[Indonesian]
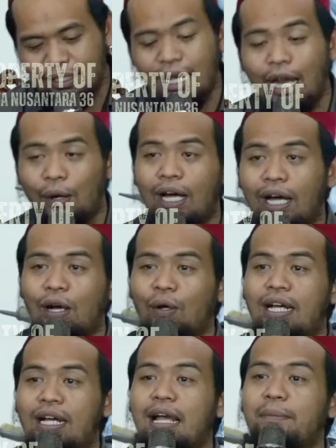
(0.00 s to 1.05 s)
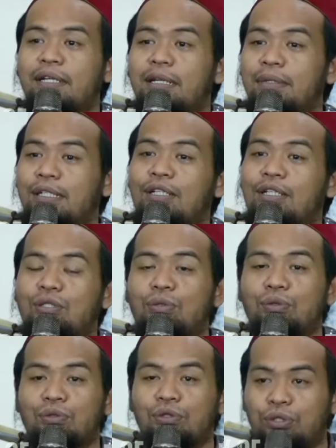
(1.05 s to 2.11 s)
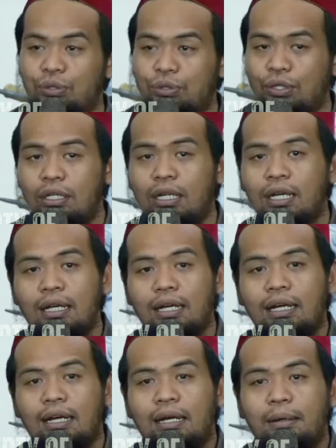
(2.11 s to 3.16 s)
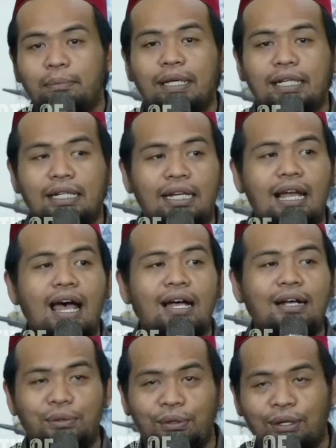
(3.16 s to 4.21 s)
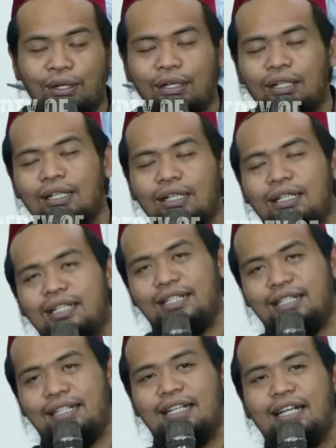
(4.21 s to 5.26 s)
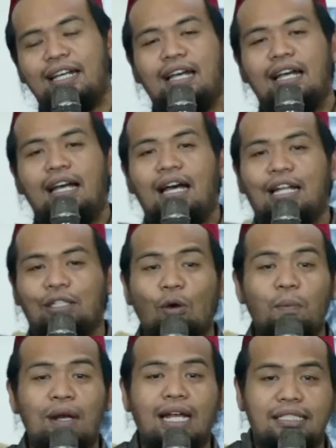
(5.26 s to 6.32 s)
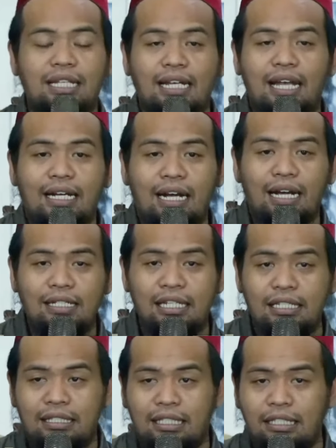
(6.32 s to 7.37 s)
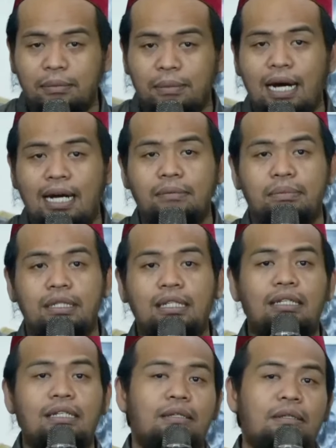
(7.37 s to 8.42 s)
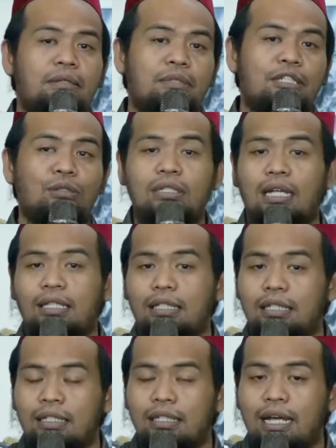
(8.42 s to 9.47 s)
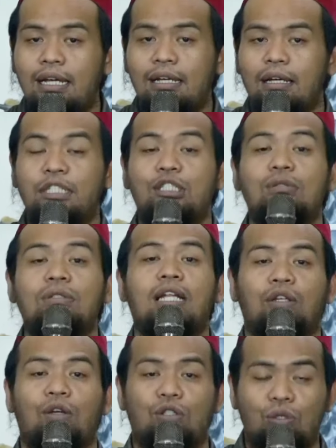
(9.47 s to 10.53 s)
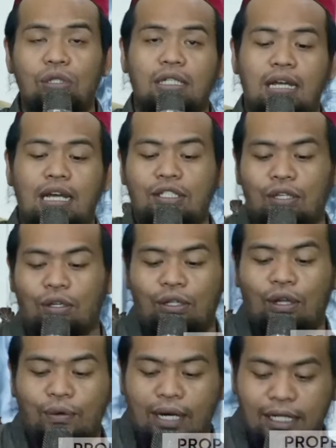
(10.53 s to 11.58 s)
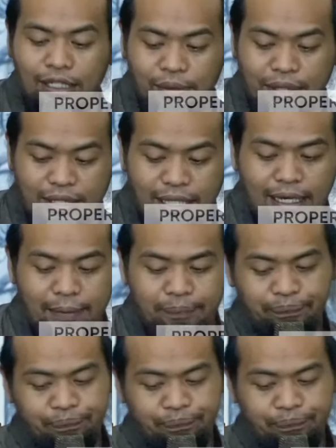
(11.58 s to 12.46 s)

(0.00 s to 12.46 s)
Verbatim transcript: kalau ada orang yang benar-benar jujur benar akur atau melaksanakan ittiba bi bisunnatillah bisunnati Rasulillah sallallahu alaihi wasallam